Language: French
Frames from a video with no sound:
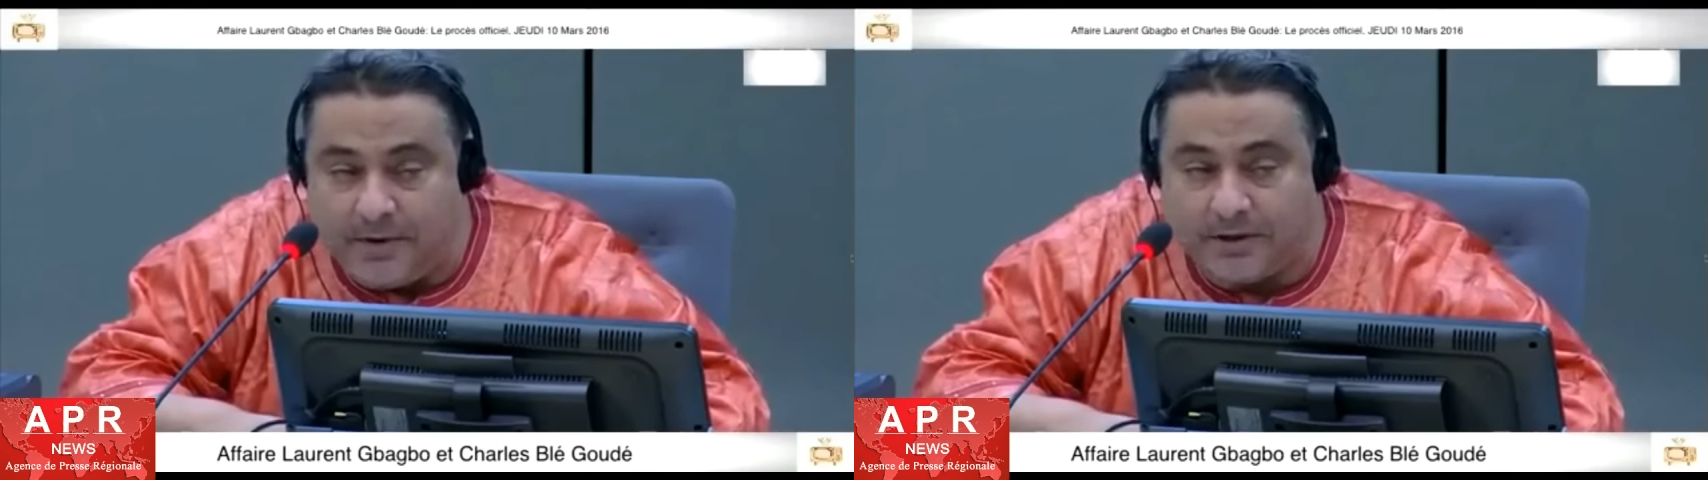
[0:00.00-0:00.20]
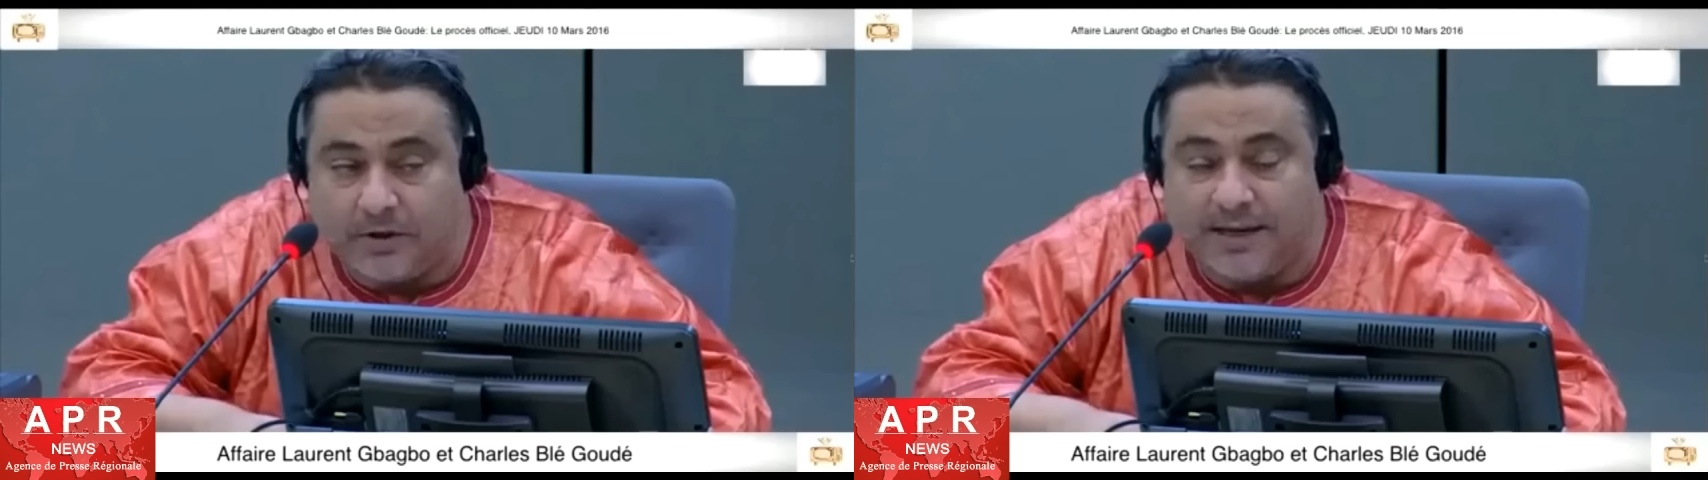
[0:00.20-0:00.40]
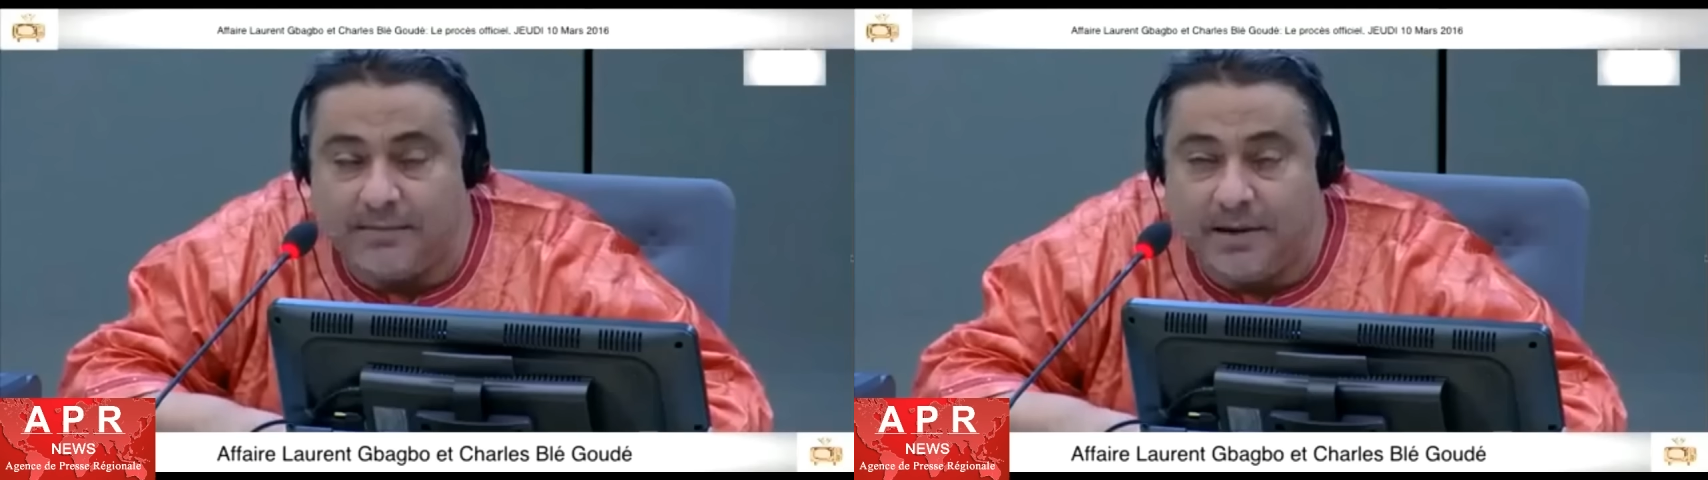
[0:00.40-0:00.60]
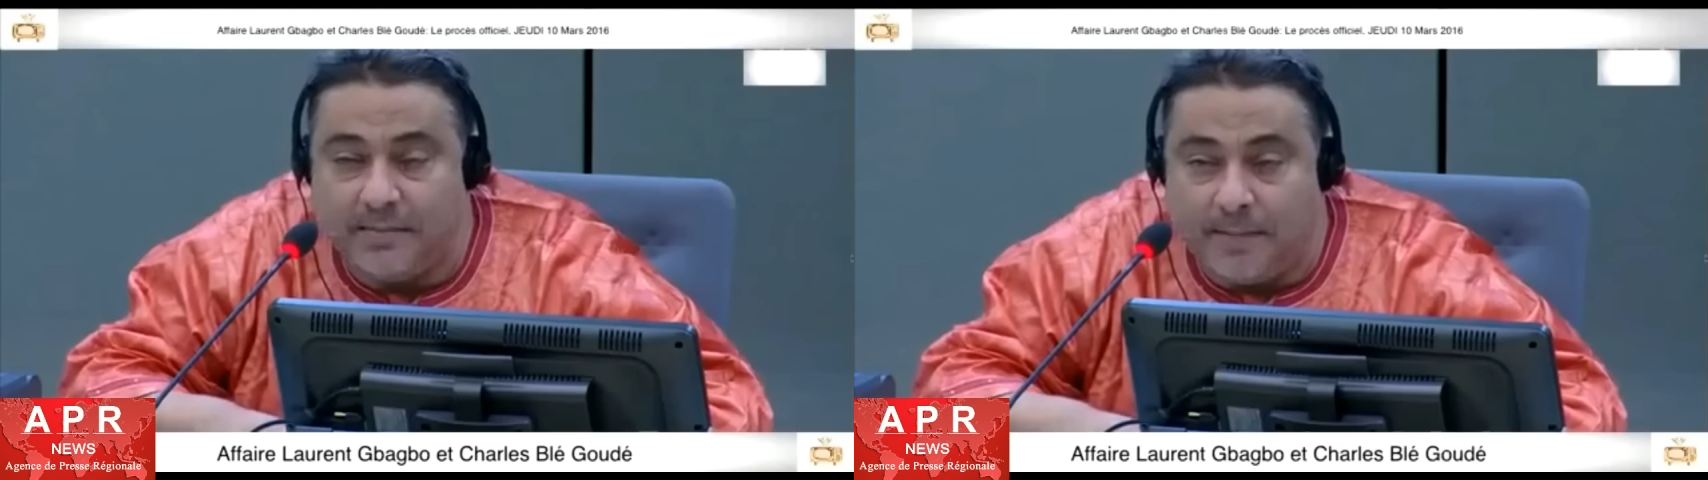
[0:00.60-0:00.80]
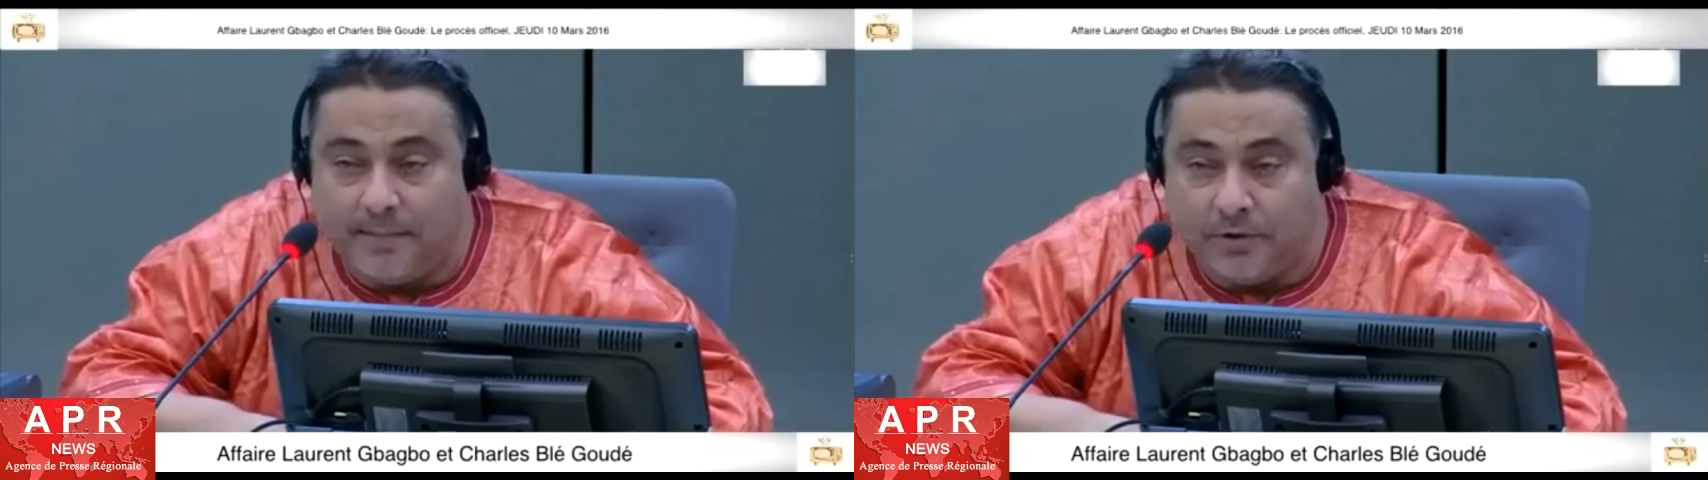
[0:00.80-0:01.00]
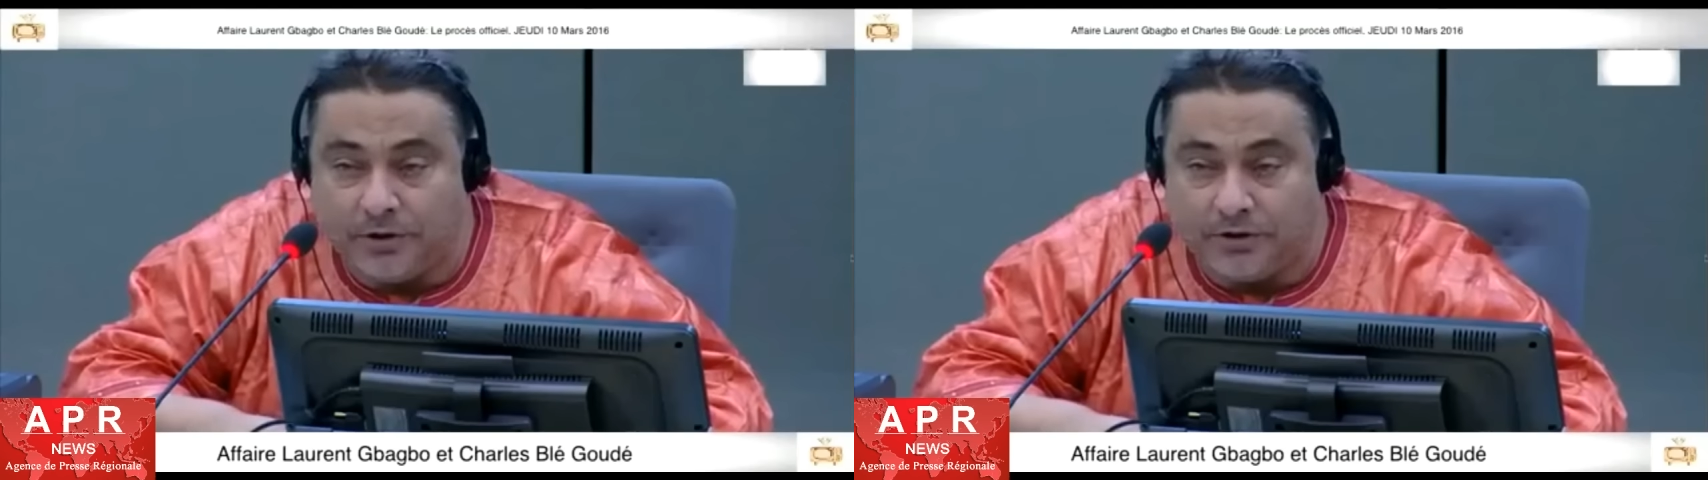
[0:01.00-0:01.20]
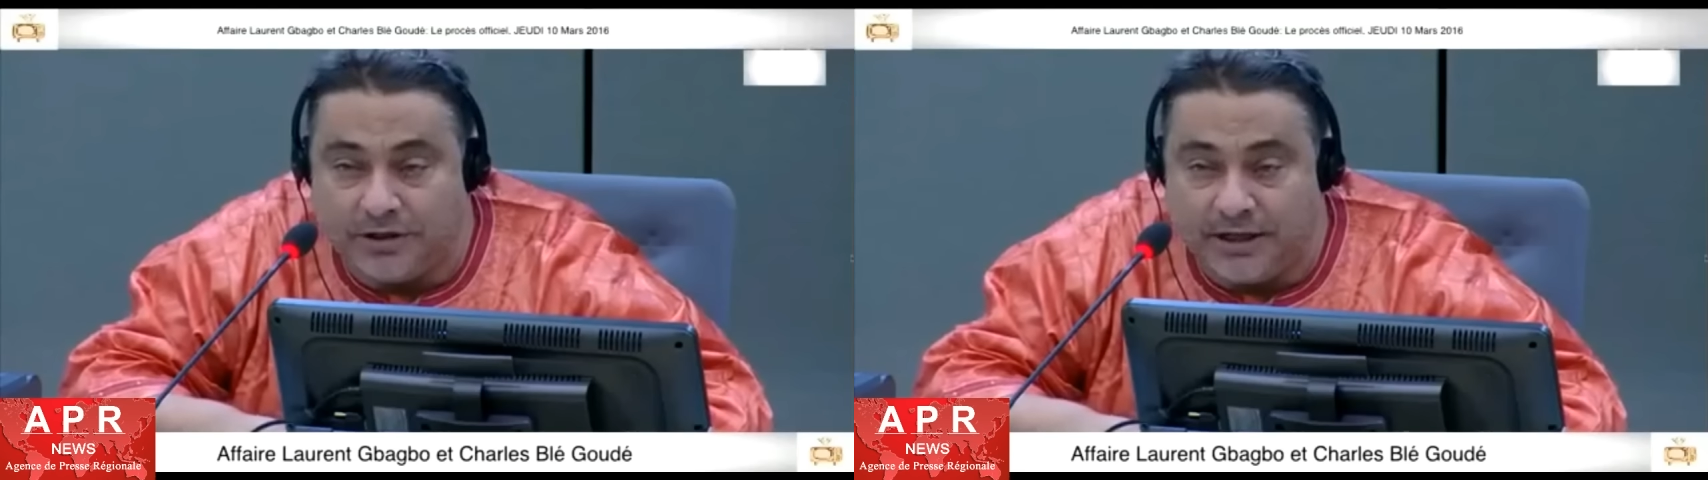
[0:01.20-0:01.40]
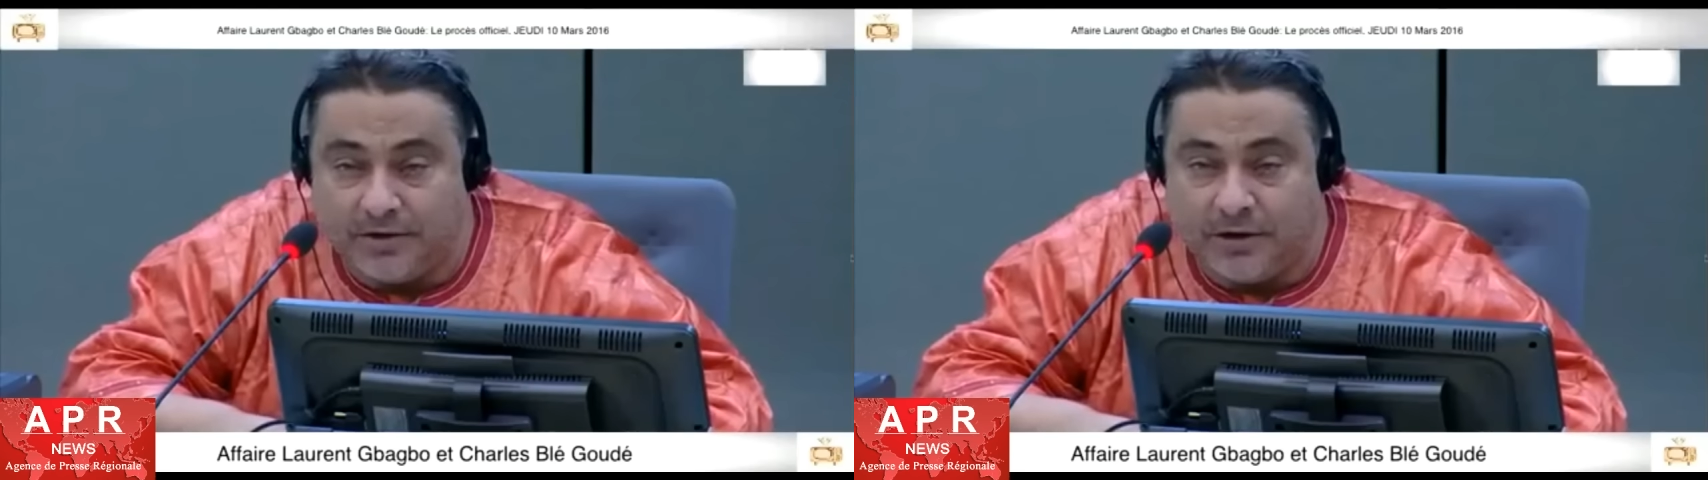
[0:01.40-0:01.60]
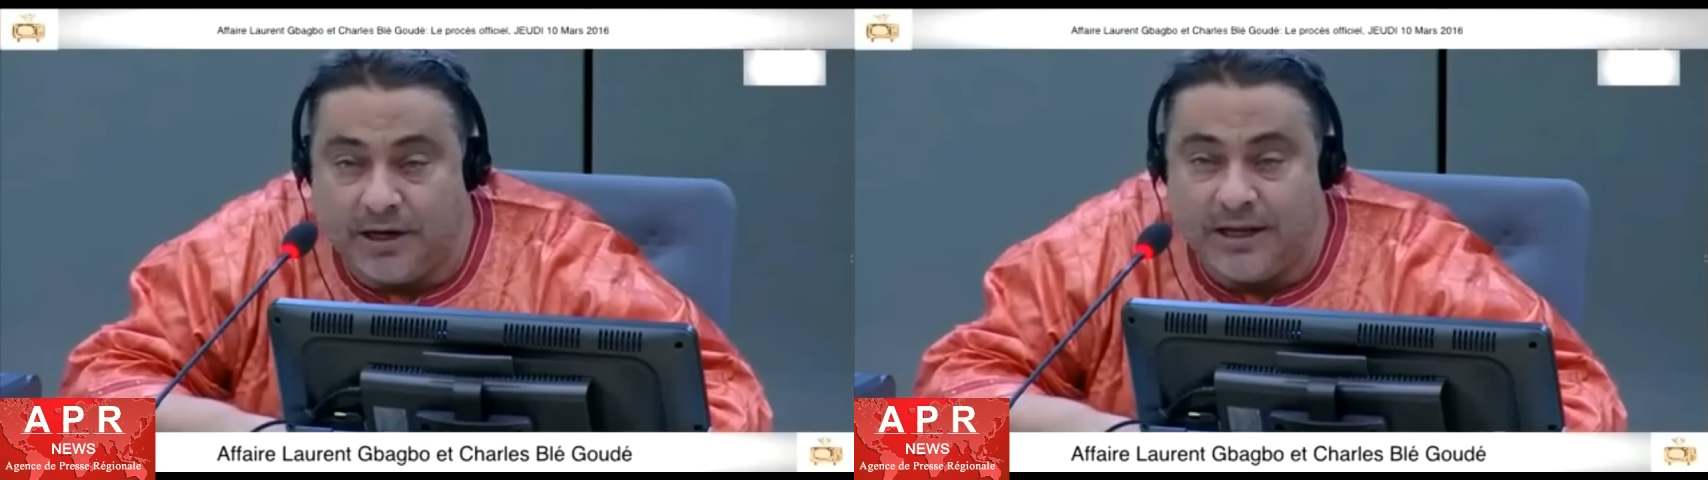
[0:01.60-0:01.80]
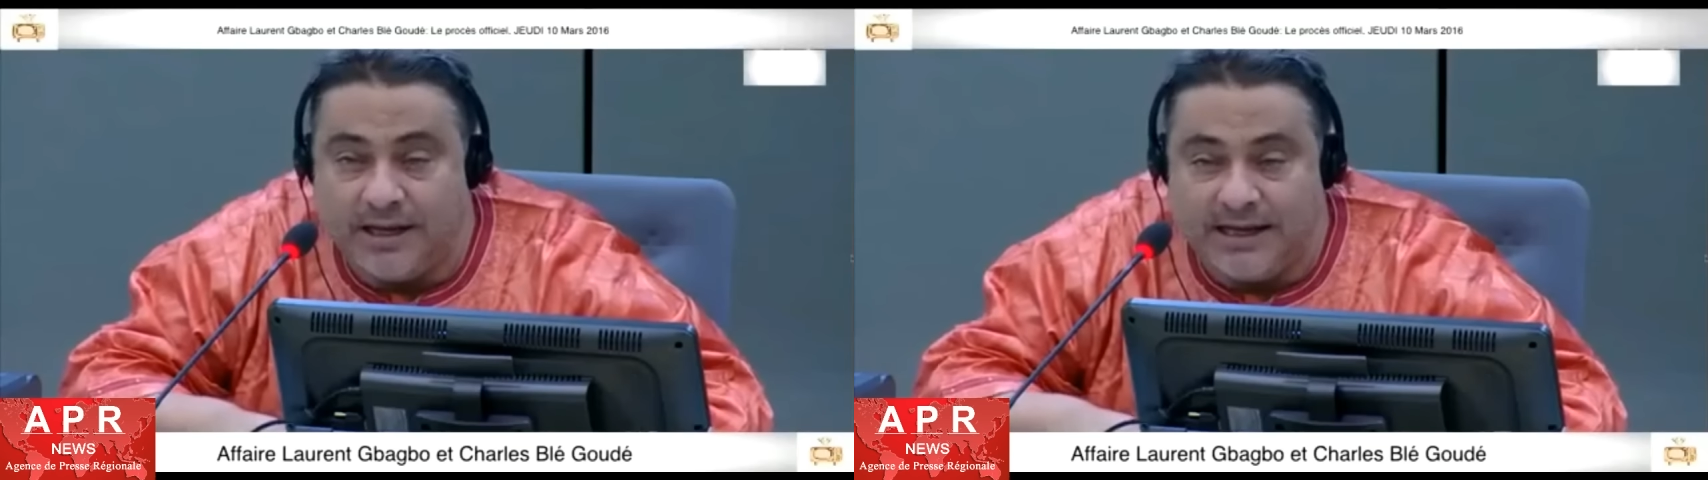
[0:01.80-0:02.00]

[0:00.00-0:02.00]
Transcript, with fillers: Ouattara m'a demandé ma position, il a donné.